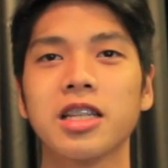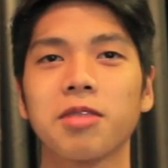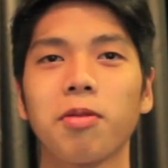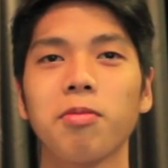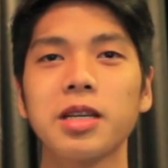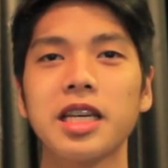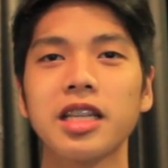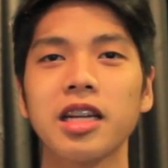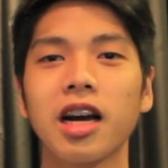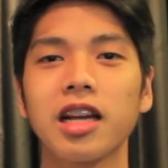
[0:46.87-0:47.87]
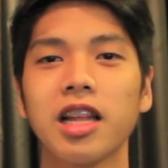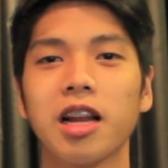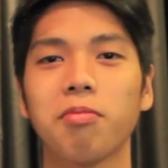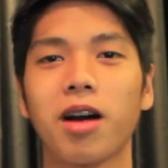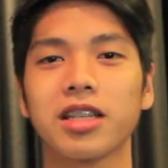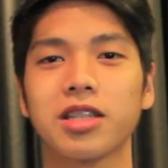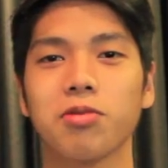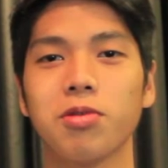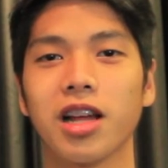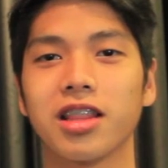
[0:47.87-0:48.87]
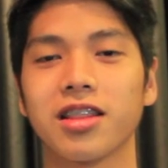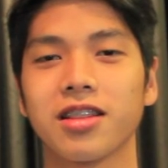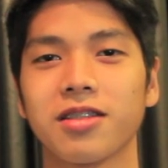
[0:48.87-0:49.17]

sa pamamagitan ng kanilang mga sinulat.